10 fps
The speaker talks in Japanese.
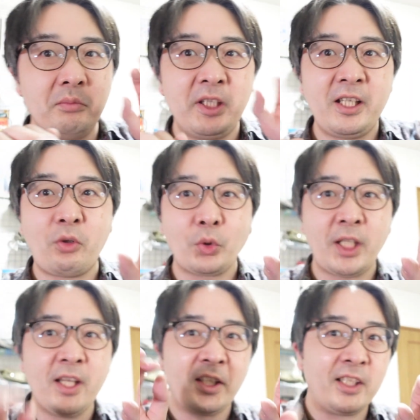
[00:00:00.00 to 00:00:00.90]
右固
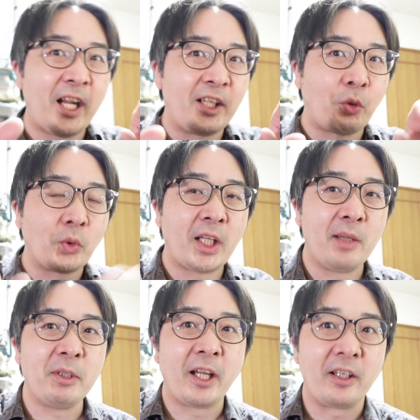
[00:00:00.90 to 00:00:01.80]
定、左固
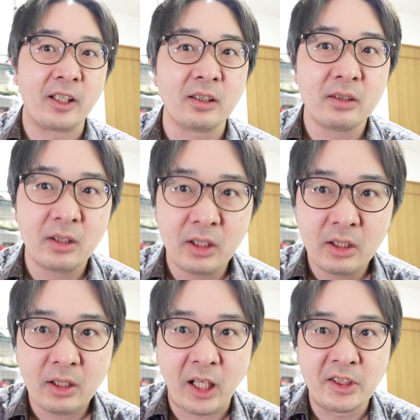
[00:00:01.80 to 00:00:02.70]
定みたいな
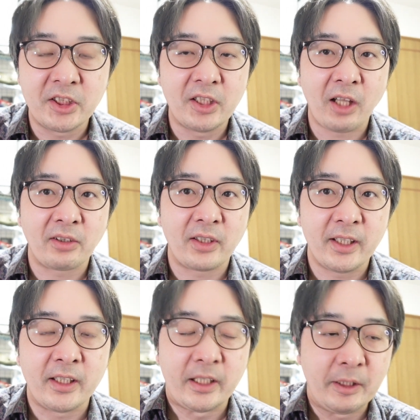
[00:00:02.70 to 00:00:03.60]
感じになっ
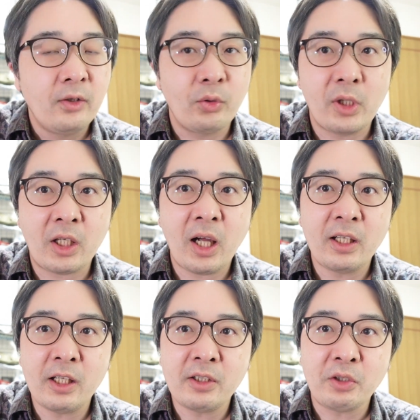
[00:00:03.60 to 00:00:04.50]
て、それが変
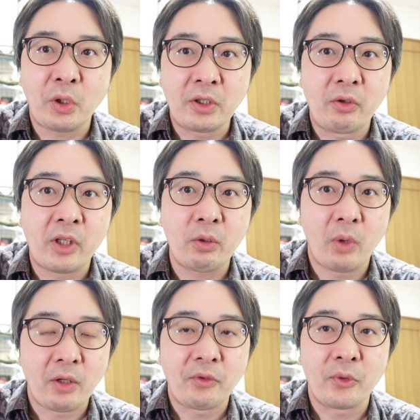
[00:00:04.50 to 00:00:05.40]
えられないとかっていうの結
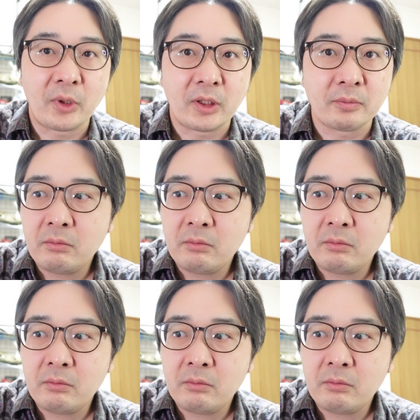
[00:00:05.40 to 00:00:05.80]
構あるんですよね。